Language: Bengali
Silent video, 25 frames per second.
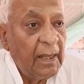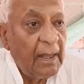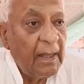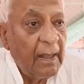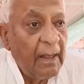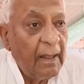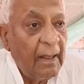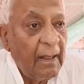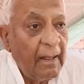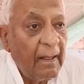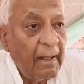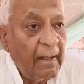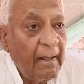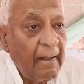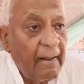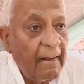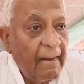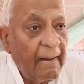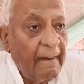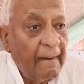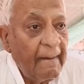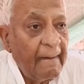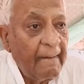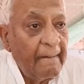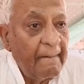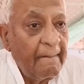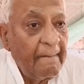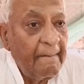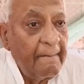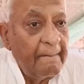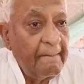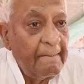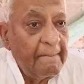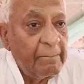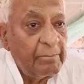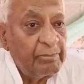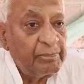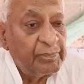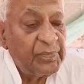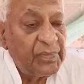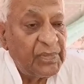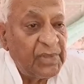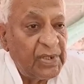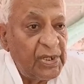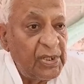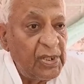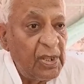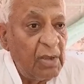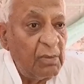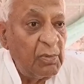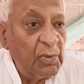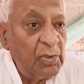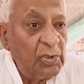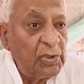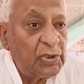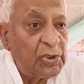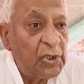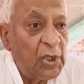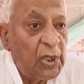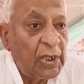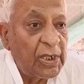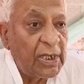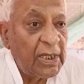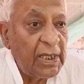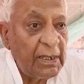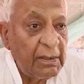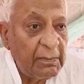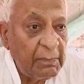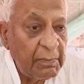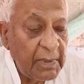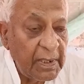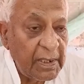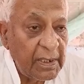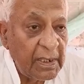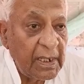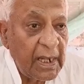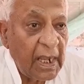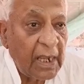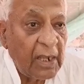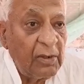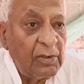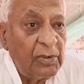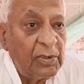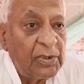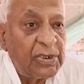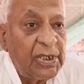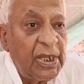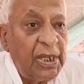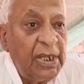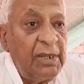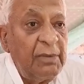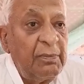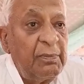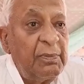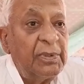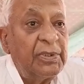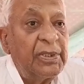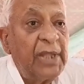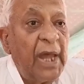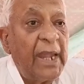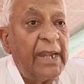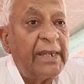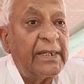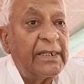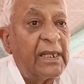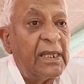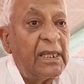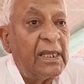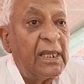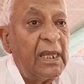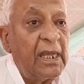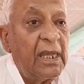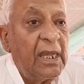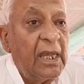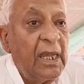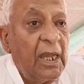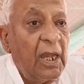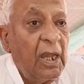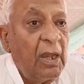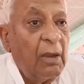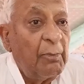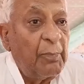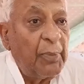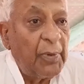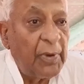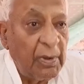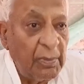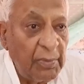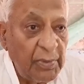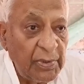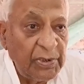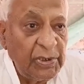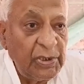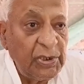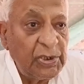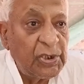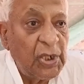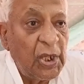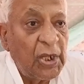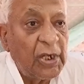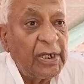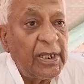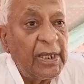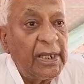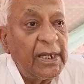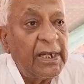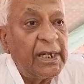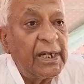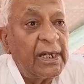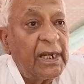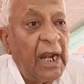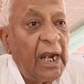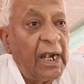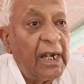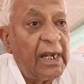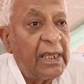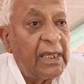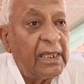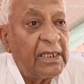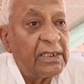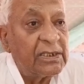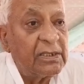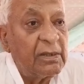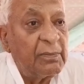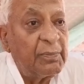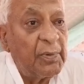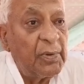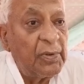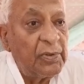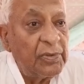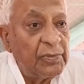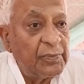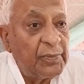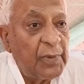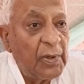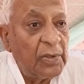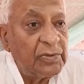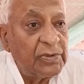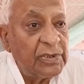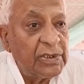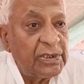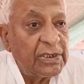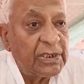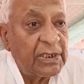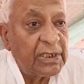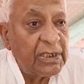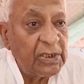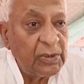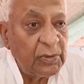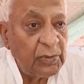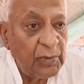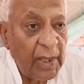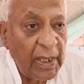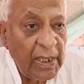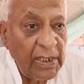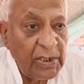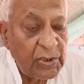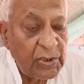তাহলে তৃণমূল সরকার তৃণমূল সরকার এখন সেই দায়টা পরবর্তী সরকারের ঘাড়ে এসে পৌঁছেছে কিন্তু এই